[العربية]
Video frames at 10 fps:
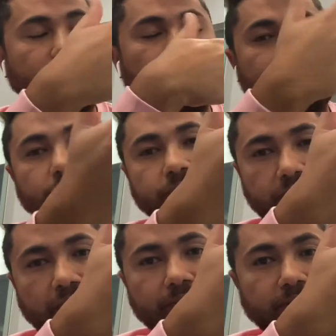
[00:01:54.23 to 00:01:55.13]
لو انا عاوز
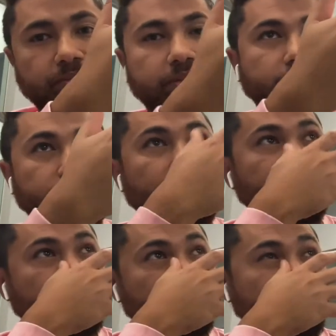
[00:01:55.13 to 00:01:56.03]
اشتغل من البيت اشتغل
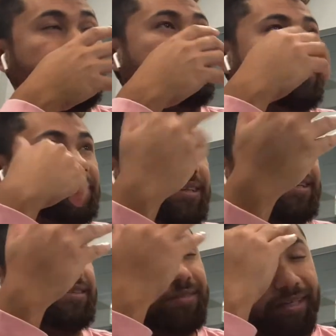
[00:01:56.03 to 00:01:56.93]
من البيت بس انا
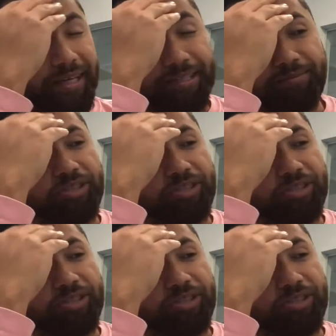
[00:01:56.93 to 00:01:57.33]
لسه يعني مش